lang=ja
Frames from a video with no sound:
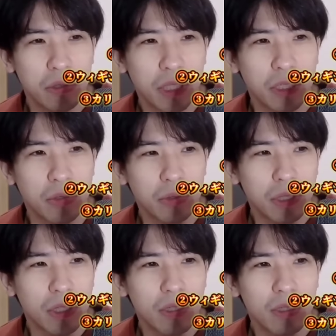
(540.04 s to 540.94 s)
げえ急成
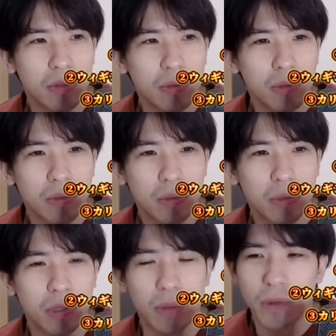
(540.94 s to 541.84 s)
長したっていう
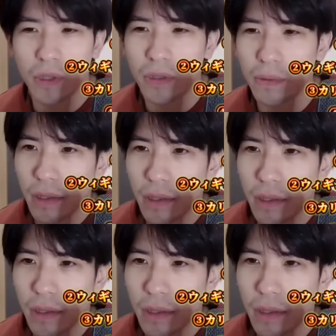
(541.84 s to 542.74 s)
ト
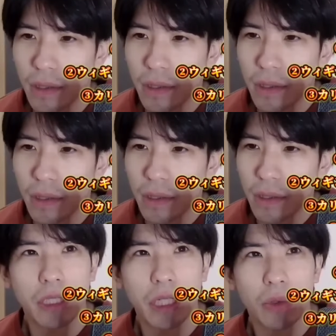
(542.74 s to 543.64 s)
C もそうだったっ
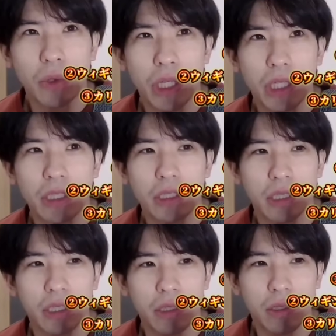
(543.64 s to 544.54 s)
け
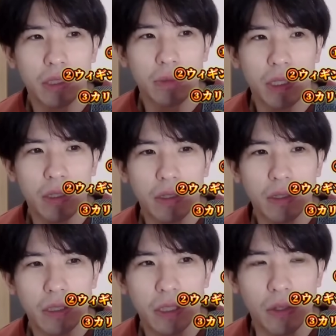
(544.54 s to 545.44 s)
?COKC で6万
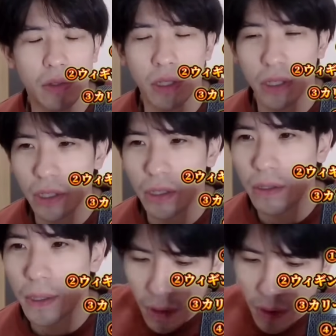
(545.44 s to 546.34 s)
スタートだったっ
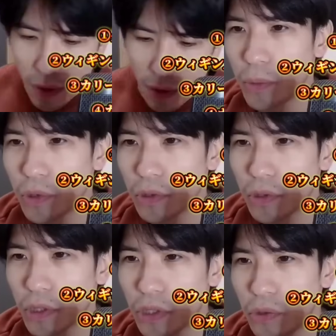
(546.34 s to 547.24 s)
けクリポ
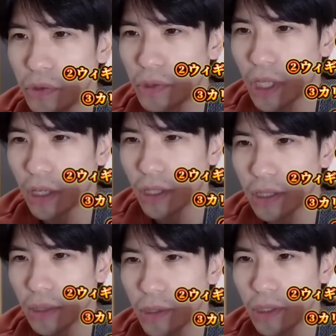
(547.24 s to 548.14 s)
とシュルーダー
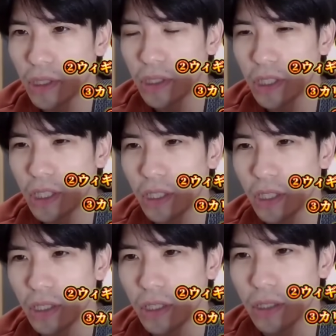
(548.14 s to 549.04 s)
がスタメンで
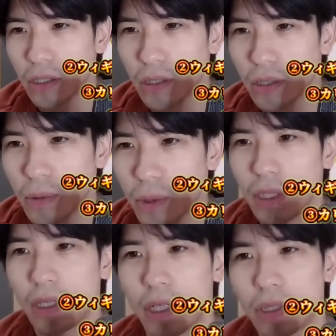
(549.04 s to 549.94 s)
C が控えだっ
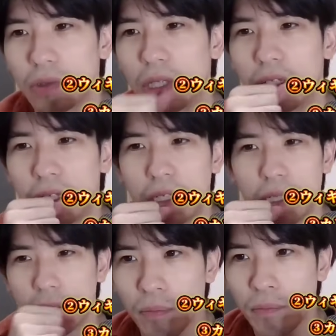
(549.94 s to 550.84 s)
たあそうだったっけ
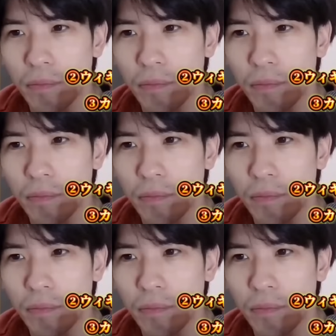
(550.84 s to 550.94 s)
